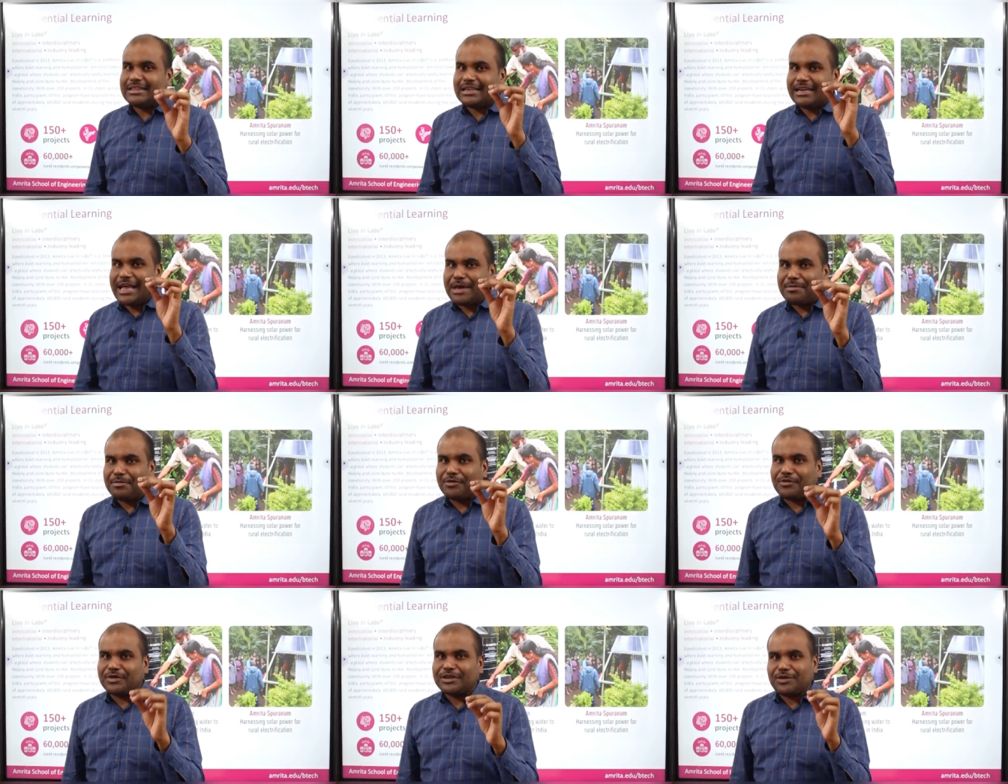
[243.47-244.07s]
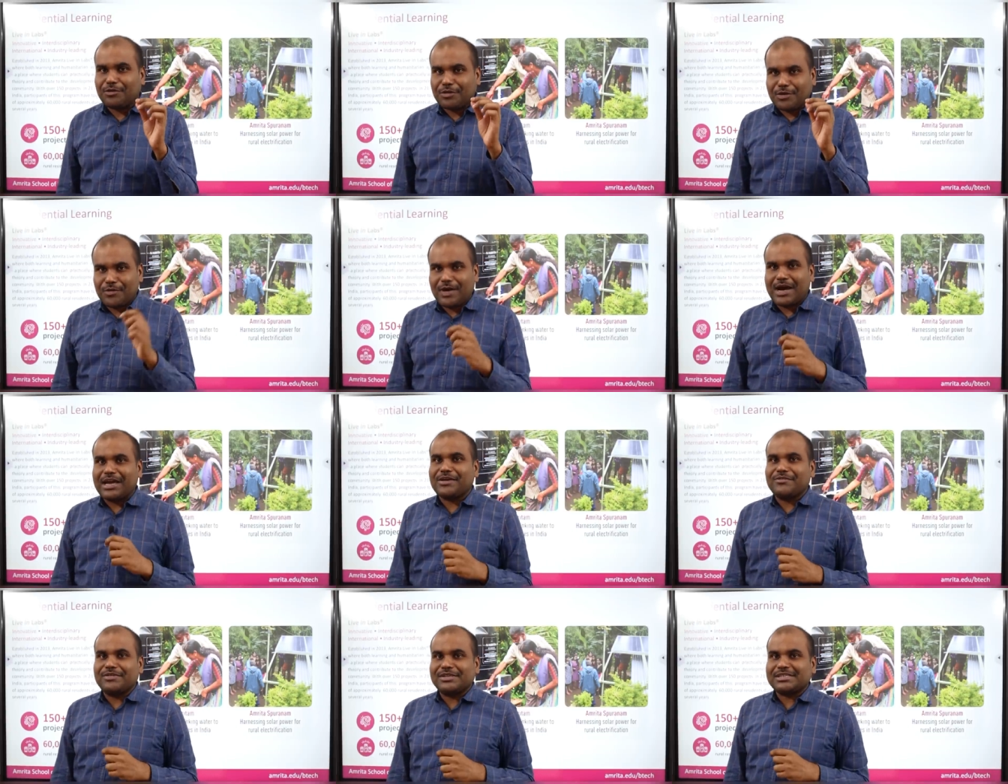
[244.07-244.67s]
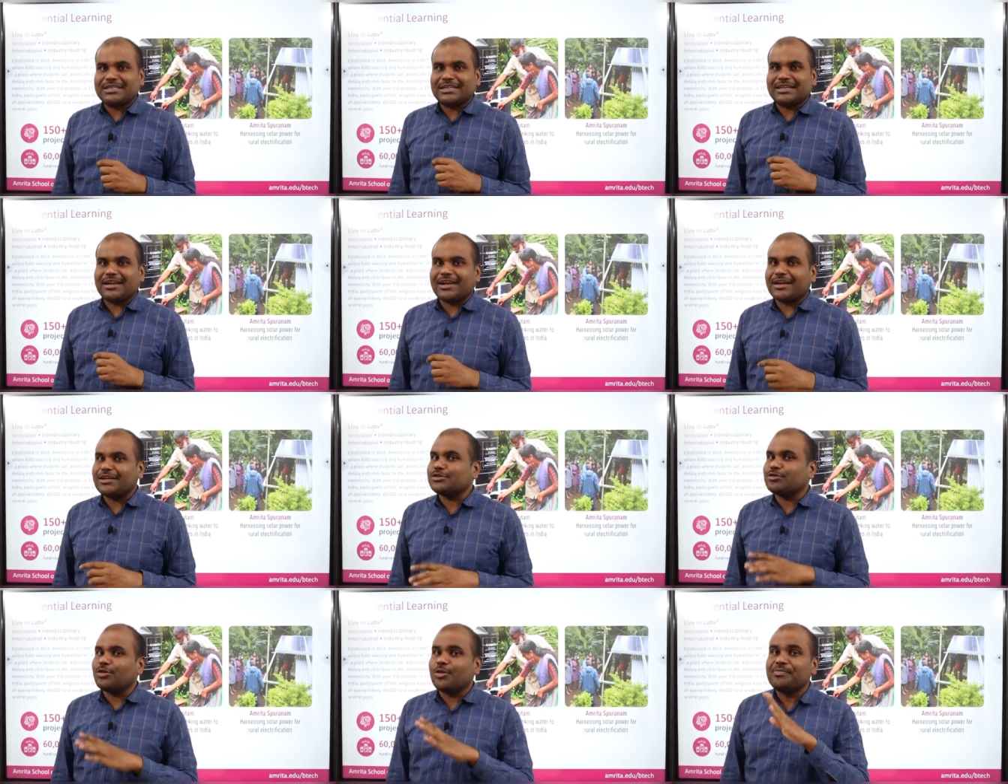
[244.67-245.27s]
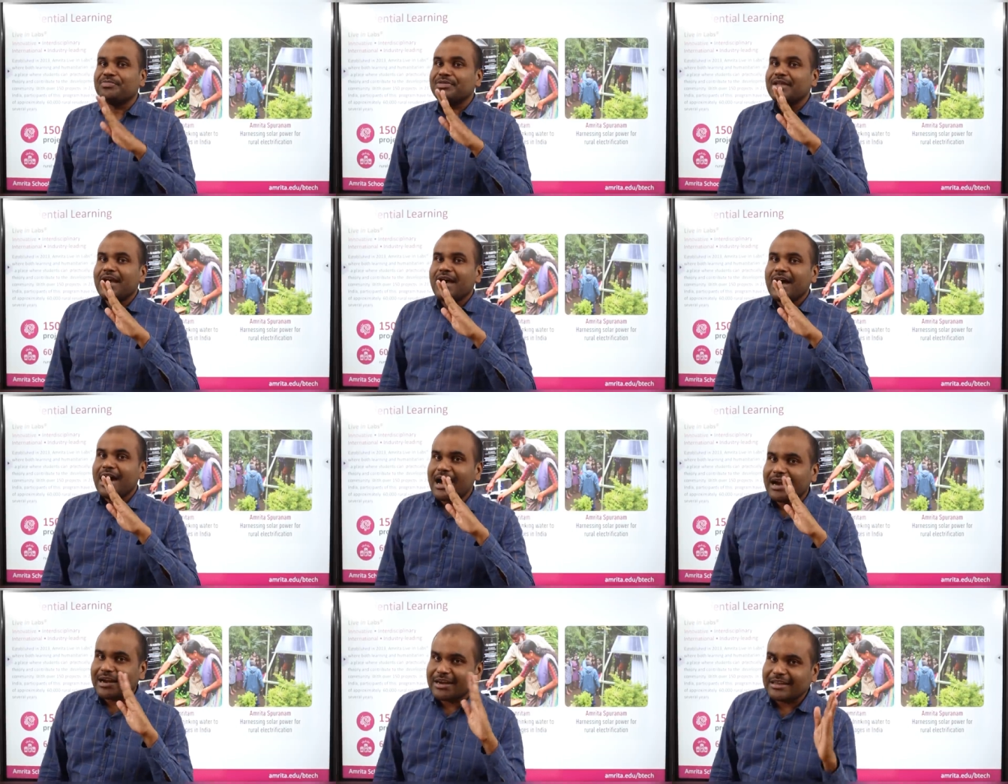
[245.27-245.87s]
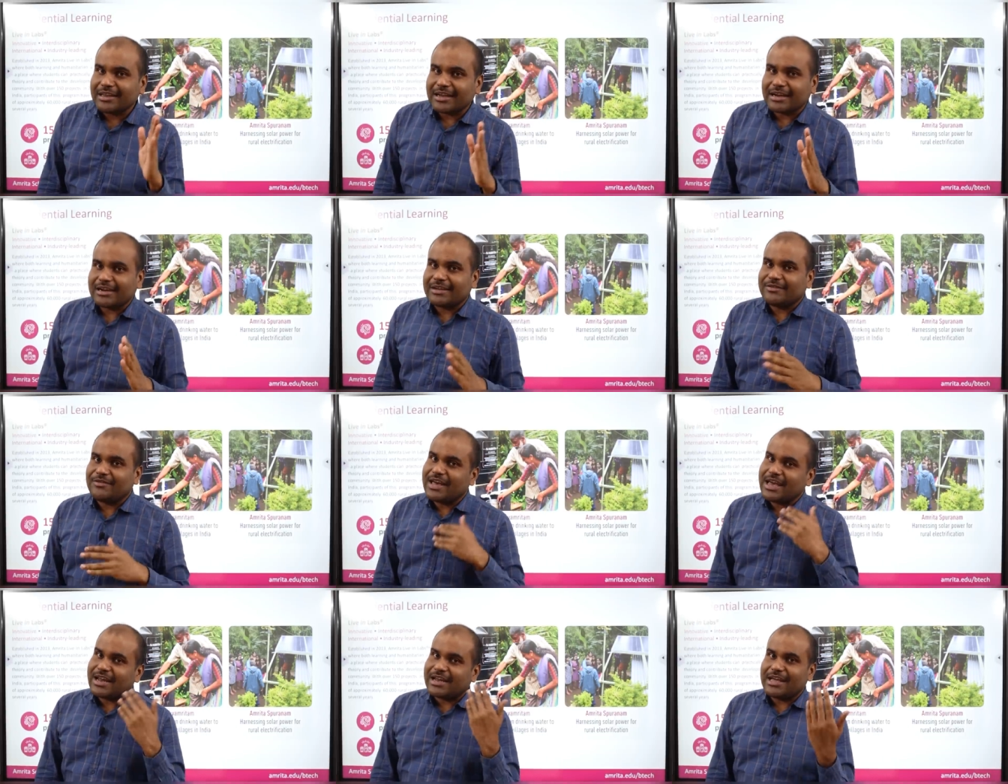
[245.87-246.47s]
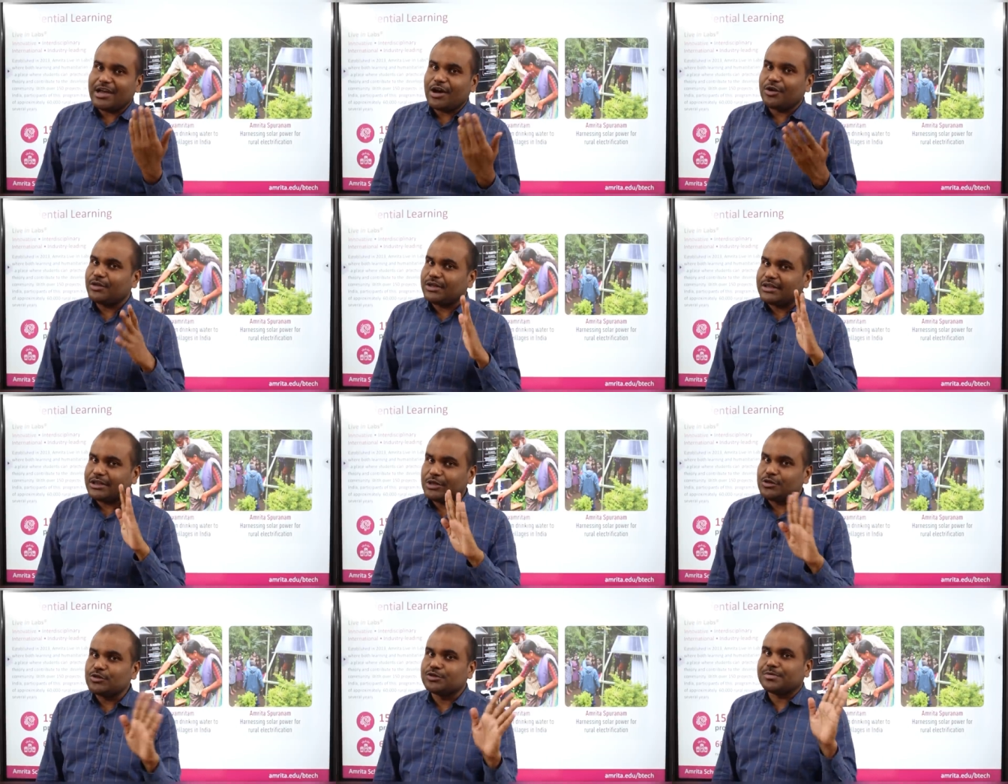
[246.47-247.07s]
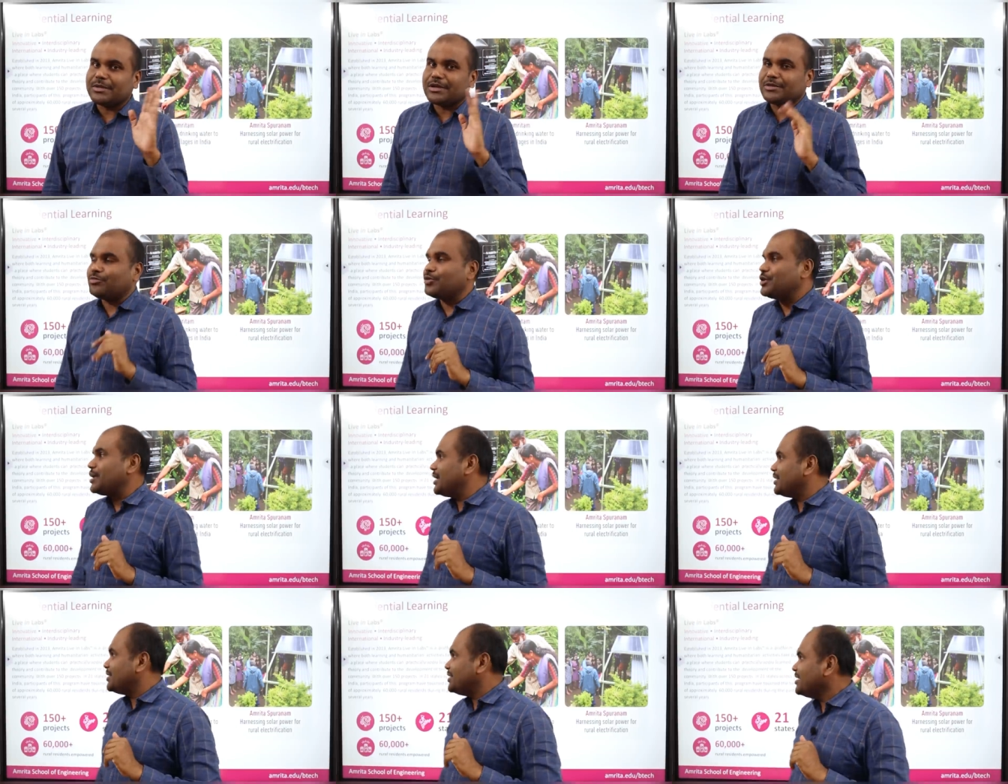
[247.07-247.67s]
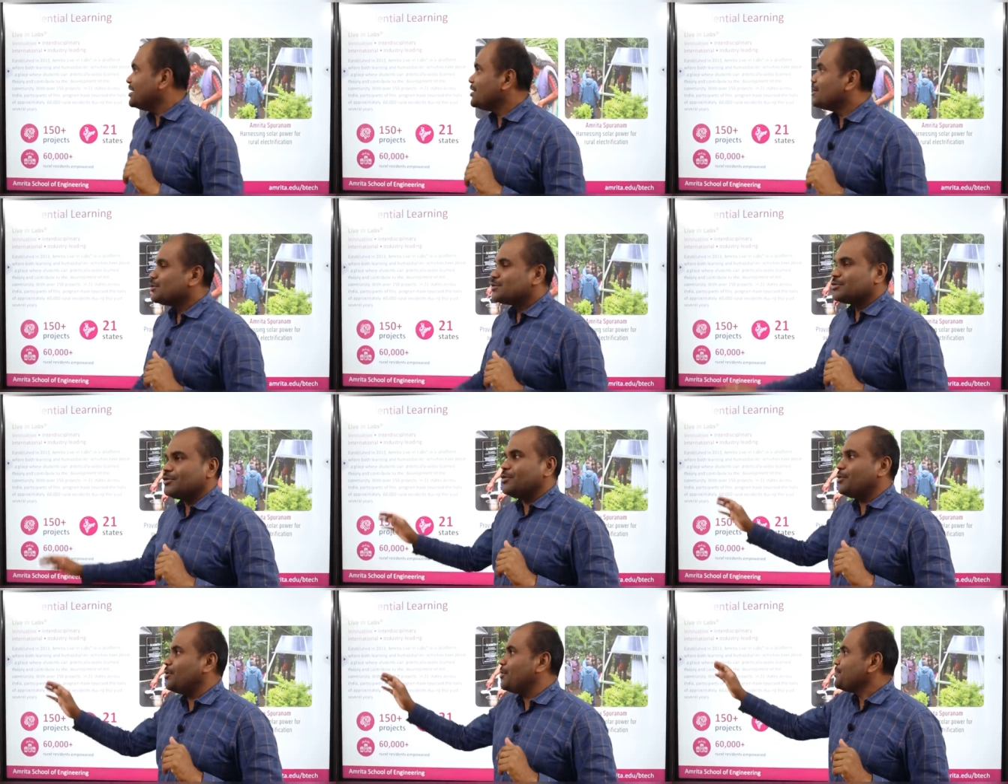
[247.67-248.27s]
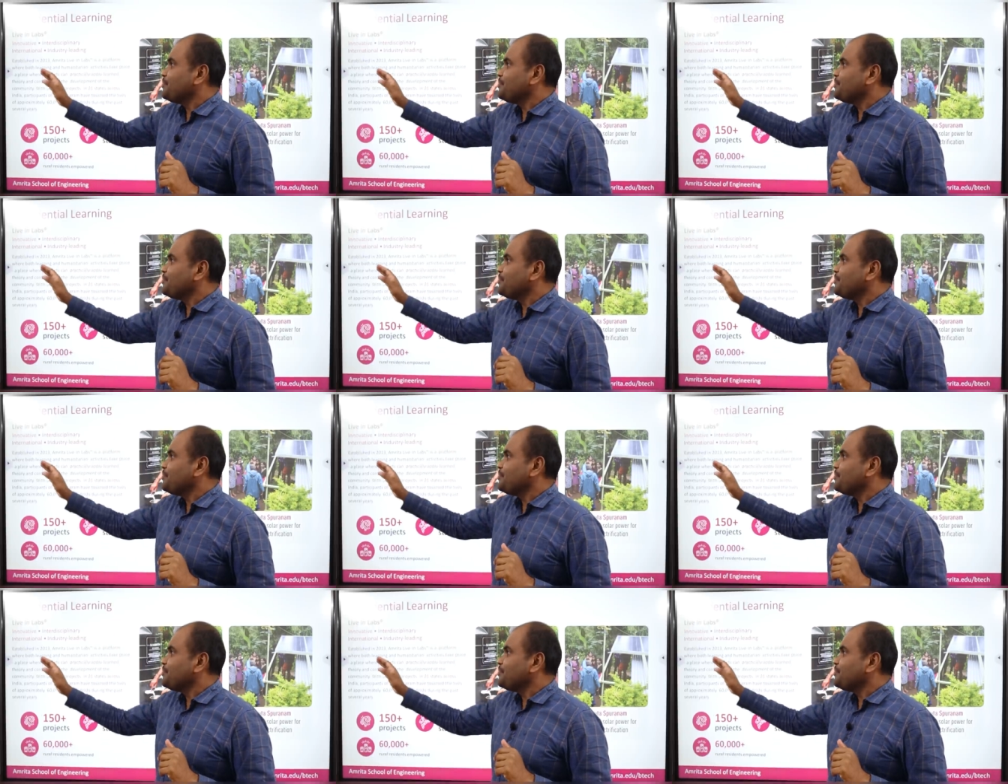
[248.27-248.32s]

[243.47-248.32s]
இந்த நேமுக்கு வந்து அவங்க வாங்கி வச்சுருக்கிறாங்க ஸோ அனதர் வேறு யாரும் இதை யூஸ் பண்ண முடியாது ஸோ